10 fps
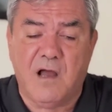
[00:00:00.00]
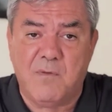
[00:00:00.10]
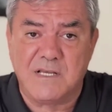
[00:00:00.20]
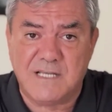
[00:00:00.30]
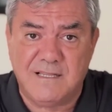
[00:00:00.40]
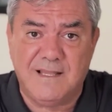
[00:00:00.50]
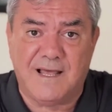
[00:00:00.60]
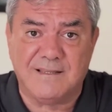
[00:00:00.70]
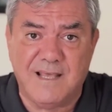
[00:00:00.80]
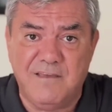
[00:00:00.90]

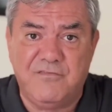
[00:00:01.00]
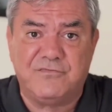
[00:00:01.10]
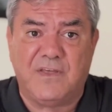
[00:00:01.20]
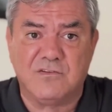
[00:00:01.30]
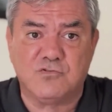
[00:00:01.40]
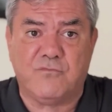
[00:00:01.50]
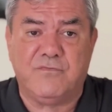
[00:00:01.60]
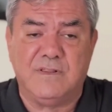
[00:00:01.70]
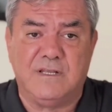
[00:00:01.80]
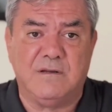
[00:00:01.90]
Ramazanlarda iftar
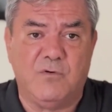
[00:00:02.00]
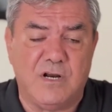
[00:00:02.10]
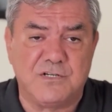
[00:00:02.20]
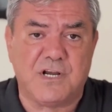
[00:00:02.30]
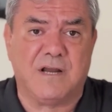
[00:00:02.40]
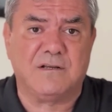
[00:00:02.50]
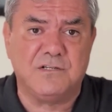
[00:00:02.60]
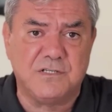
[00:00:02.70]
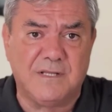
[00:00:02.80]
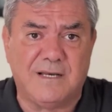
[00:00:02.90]
sofralarını böyle
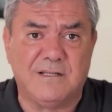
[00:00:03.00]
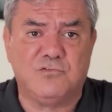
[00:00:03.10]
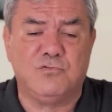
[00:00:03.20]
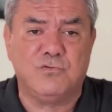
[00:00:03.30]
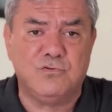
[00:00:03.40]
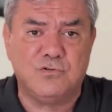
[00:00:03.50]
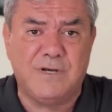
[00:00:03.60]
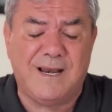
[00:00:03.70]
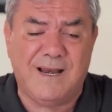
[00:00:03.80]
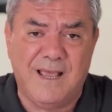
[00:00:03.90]
şarkıcılarla,
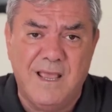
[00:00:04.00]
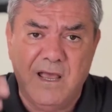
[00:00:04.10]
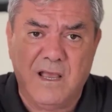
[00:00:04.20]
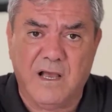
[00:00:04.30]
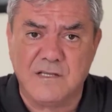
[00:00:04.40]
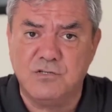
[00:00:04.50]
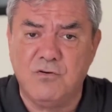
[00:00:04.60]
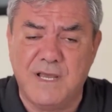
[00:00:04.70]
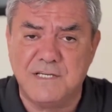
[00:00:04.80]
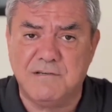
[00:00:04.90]
türkücülerle
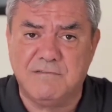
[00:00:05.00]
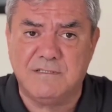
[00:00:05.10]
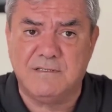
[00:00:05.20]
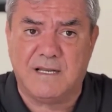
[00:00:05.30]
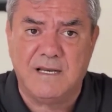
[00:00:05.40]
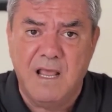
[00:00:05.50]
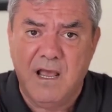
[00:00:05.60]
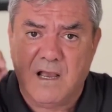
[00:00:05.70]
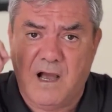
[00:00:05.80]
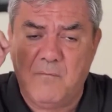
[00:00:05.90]
gazinoya çevirdiler.
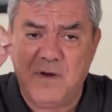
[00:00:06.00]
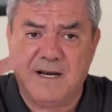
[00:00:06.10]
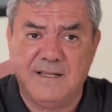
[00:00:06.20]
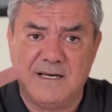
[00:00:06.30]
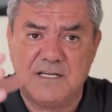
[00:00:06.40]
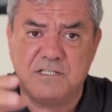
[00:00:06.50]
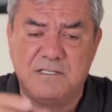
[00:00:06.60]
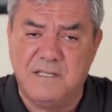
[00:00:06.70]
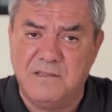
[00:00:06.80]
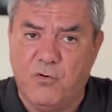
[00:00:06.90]
Kameralar
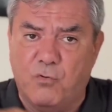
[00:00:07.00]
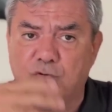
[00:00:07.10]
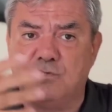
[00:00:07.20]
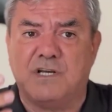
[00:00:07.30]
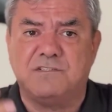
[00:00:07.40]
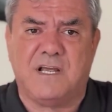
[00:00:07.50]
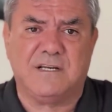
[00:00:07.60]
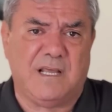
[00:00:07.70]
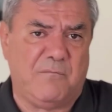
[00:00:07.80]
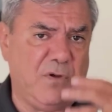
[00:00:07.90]
eşliğinde oruç
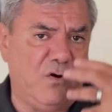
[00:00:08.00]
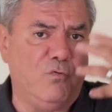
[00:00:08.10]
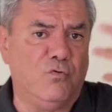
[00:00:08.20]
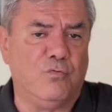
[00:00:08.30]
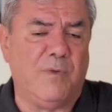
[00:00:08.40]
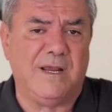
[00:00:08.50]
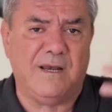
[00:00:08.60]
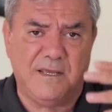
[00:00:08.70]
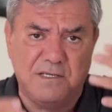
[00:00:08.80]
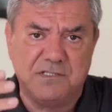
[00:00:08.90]
açarken böyle
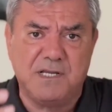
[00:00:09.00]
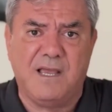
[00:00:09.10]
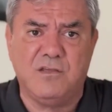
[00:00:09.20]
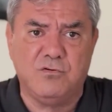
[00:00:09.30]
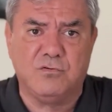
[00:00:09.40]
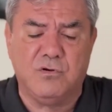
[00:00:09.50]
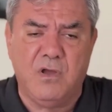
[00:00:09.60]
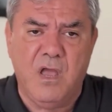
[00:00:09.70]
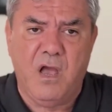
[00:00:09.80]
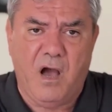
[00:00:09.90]
hurmayla izah ediyordu.